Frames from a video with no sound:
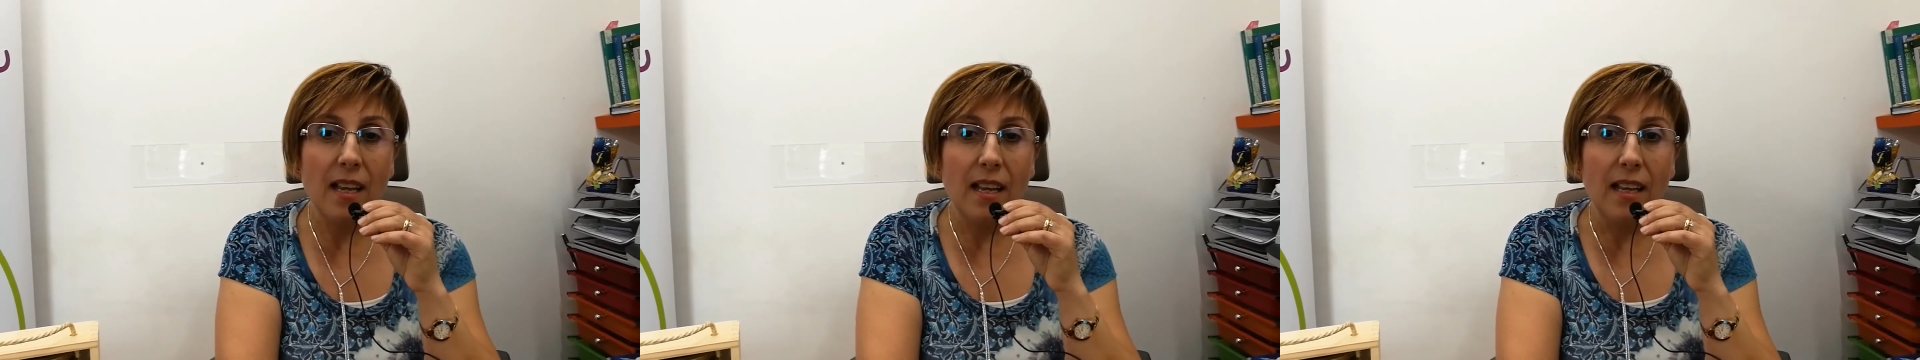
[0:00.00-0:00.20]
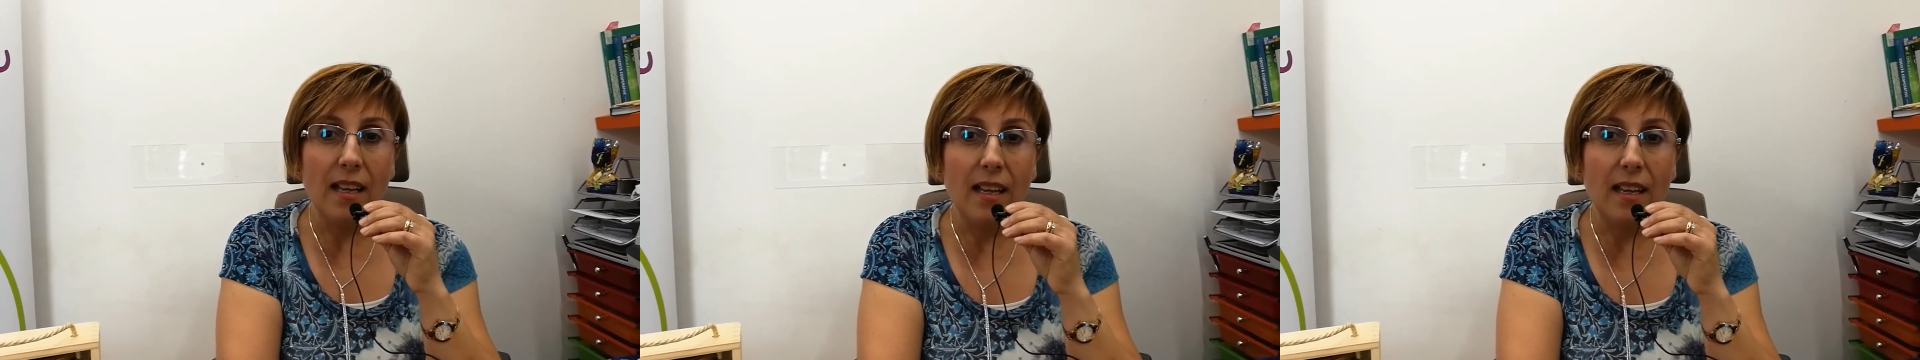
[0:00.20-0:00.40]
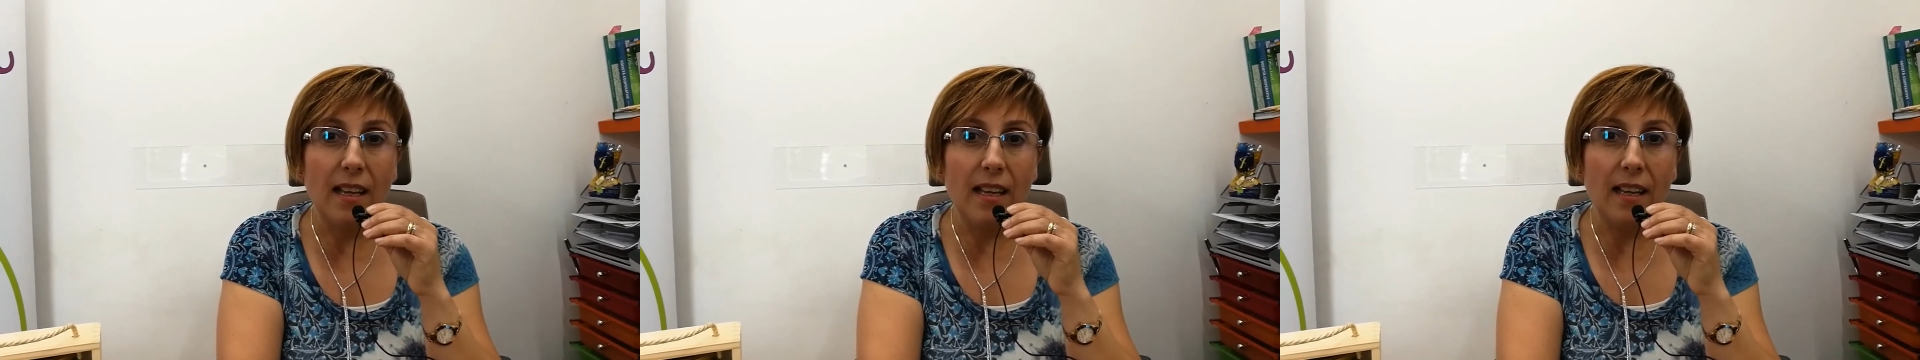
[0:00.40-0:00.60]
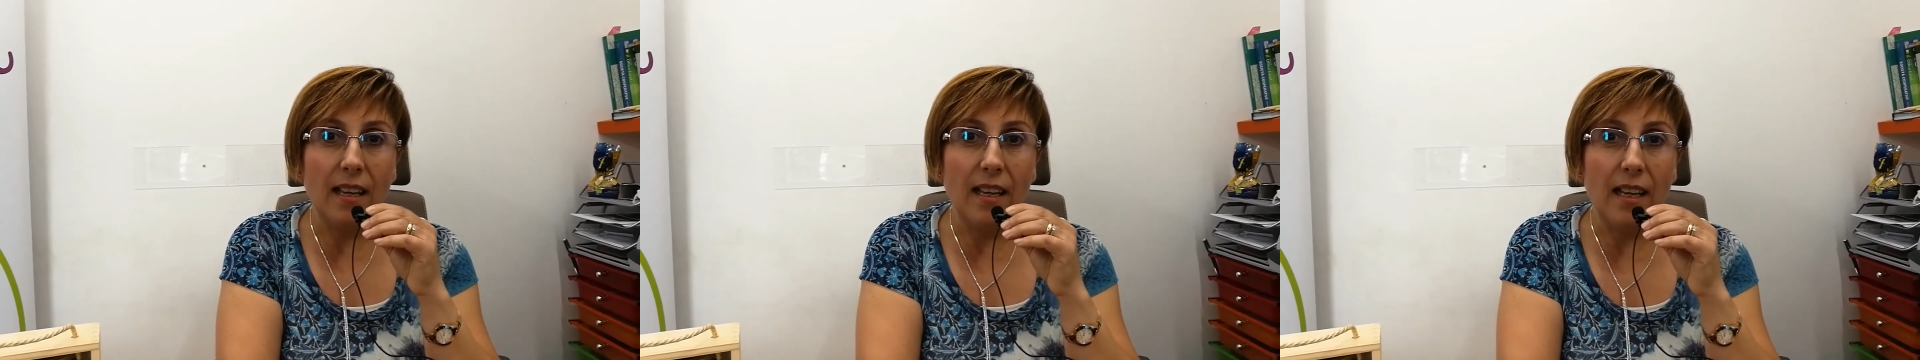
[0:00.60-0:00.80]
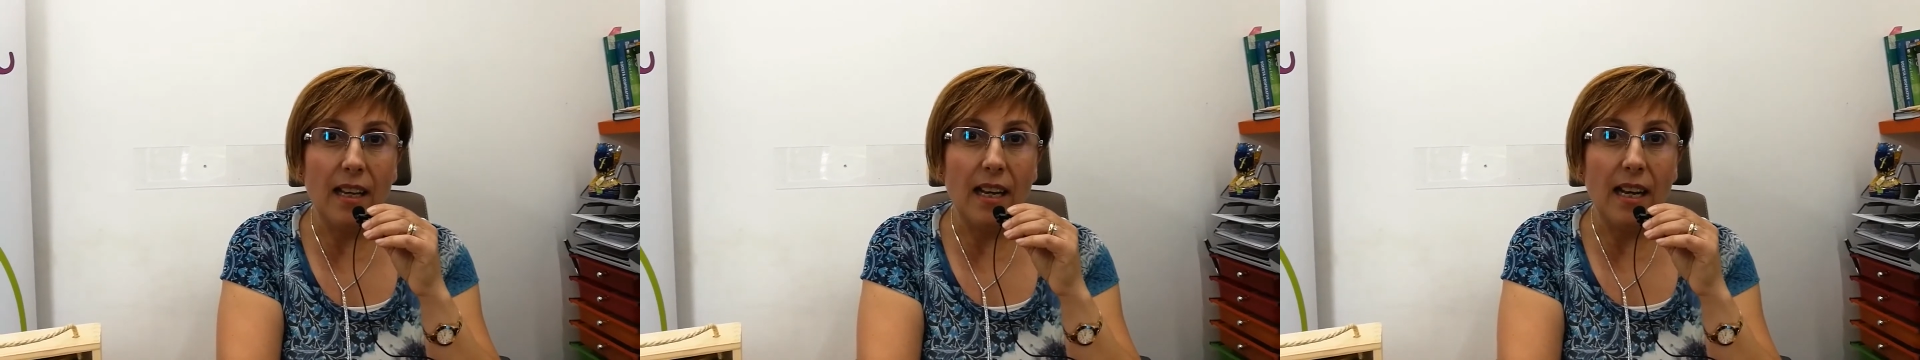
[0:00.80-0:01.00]

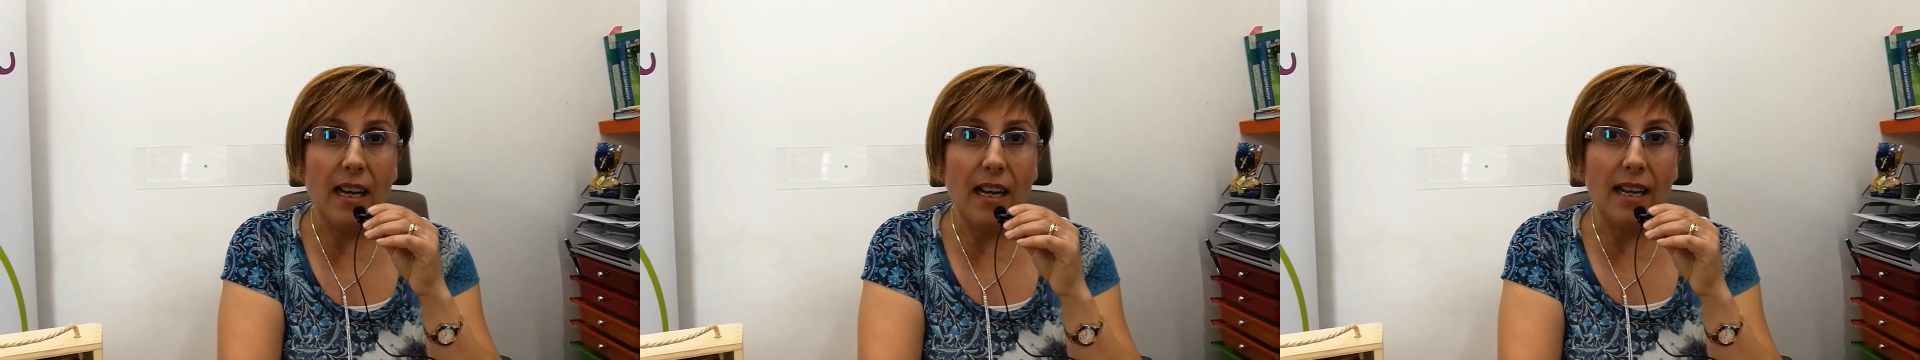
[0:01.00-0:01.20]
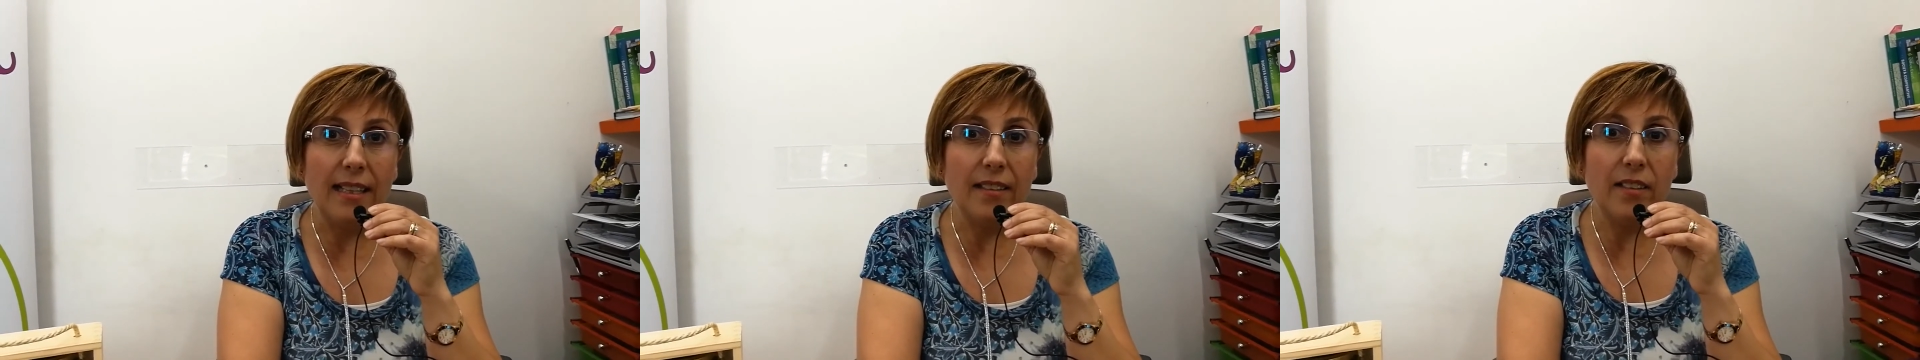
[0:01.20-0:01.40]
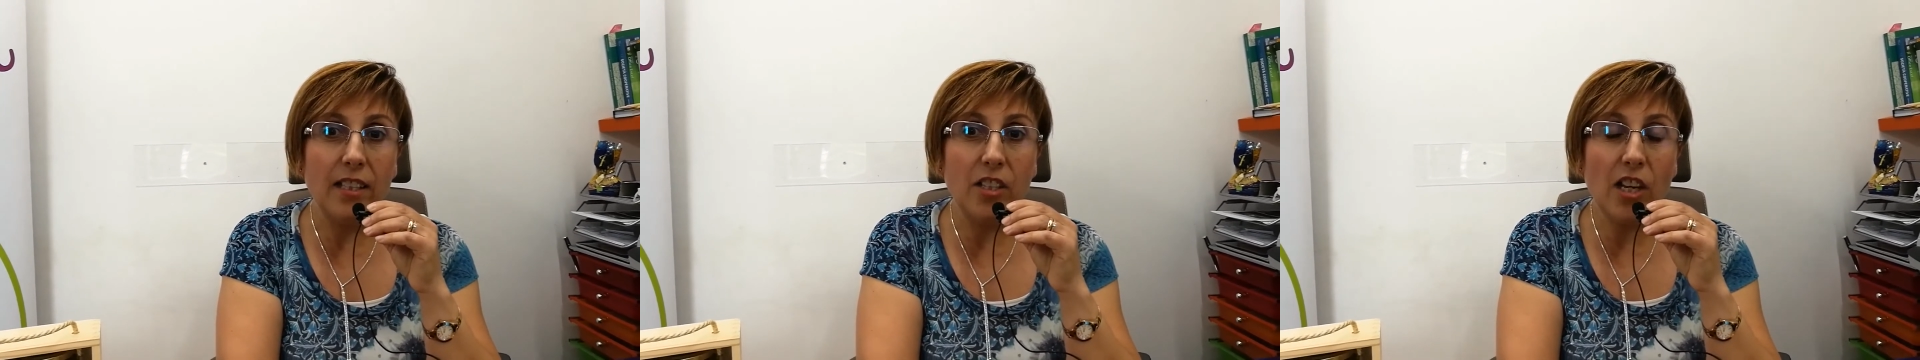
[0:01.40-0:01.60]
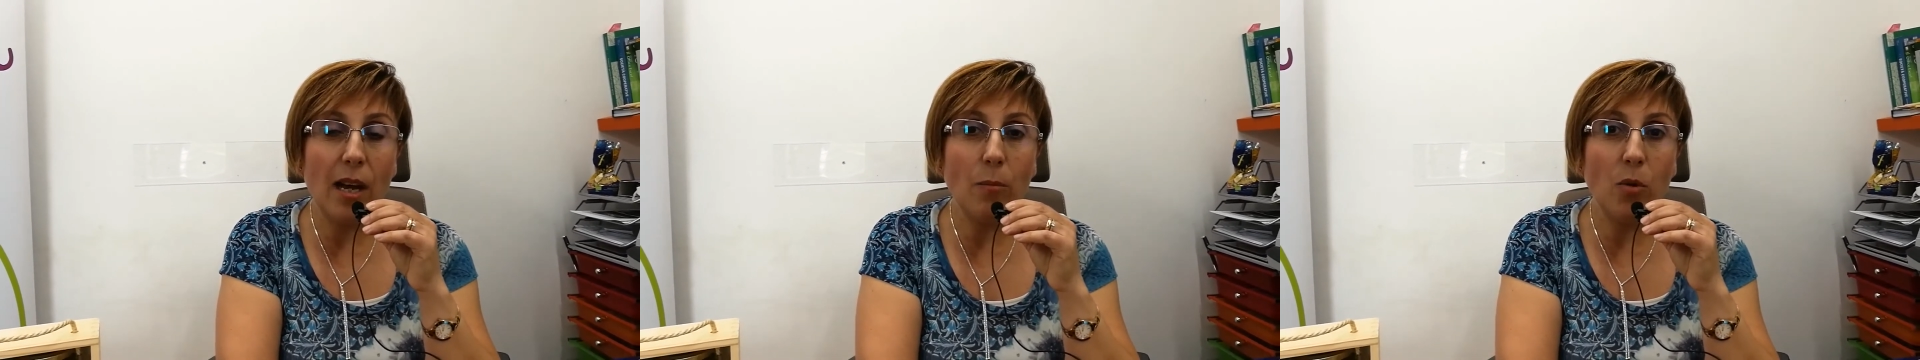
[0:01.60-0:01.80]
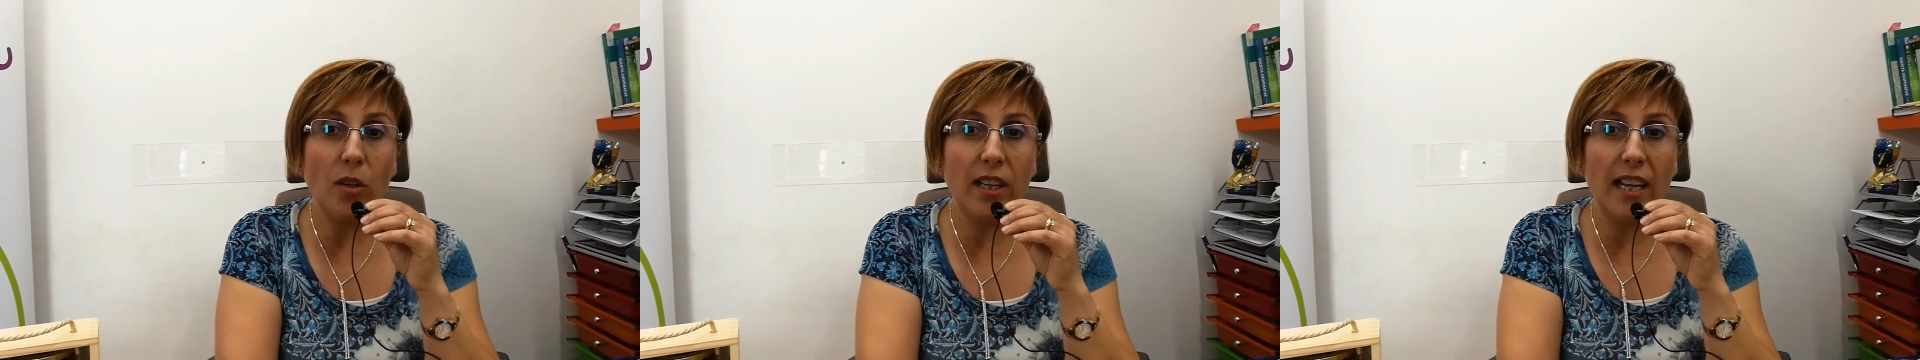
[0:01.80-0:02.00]
Eh,
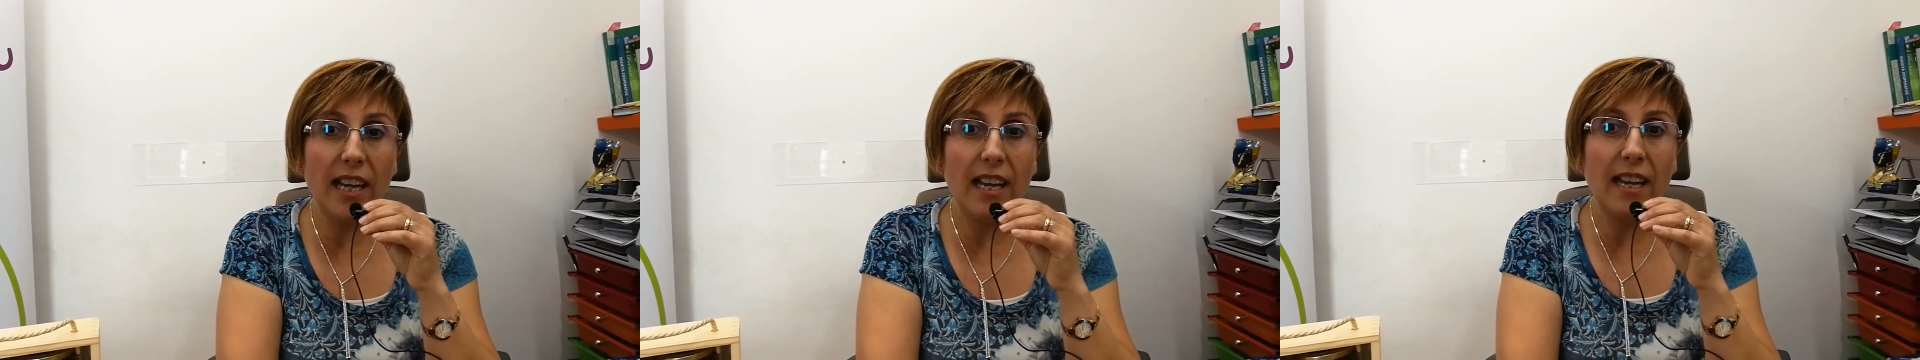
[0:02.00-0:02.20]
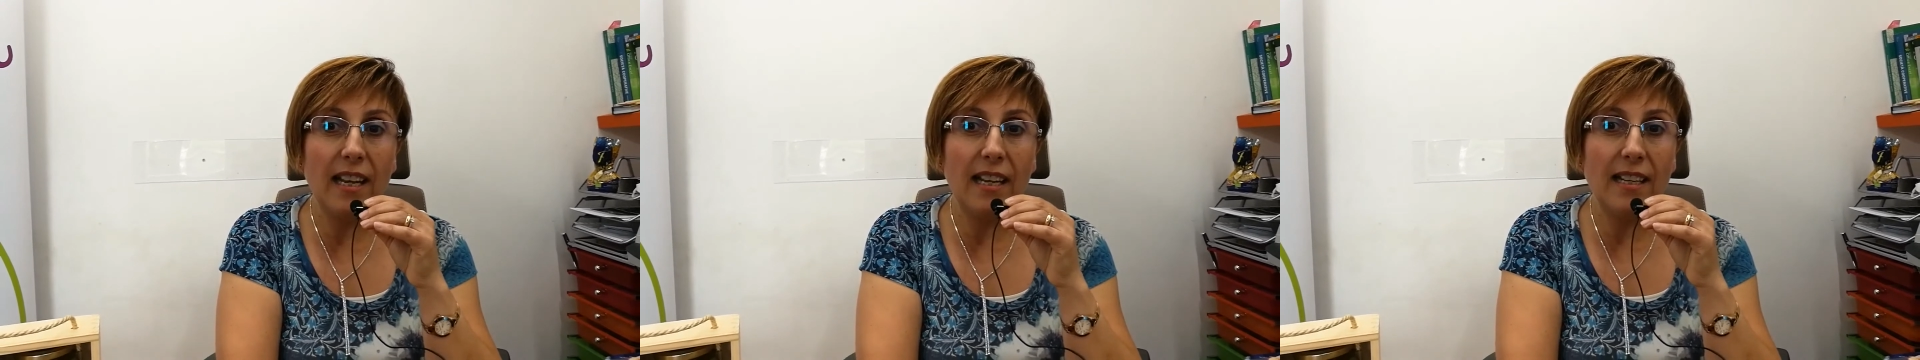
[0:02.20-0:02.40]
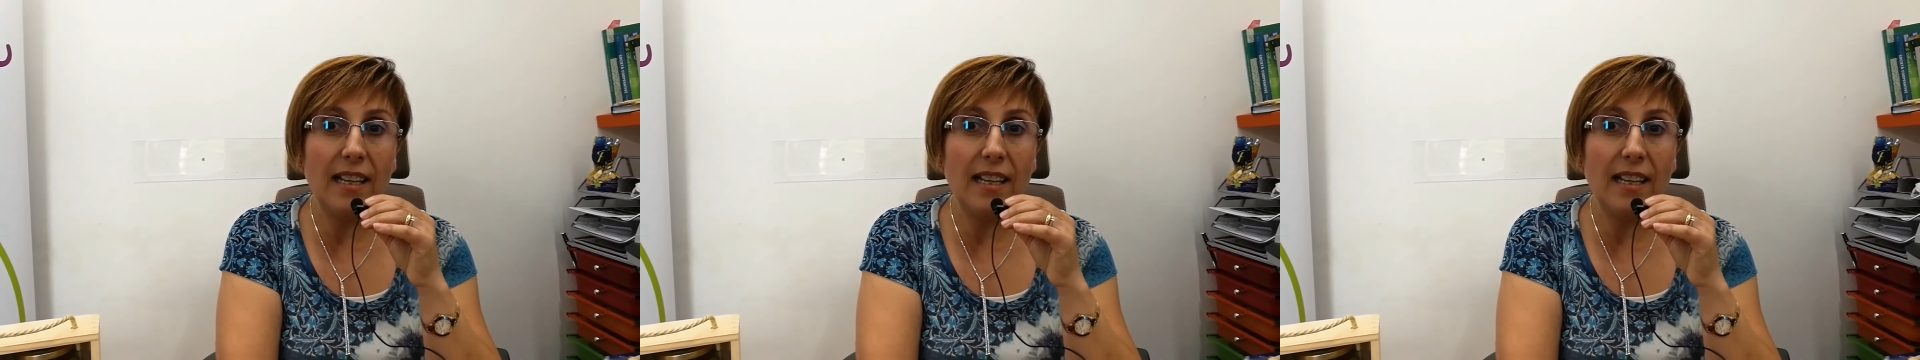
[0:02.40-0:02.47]
diciamo che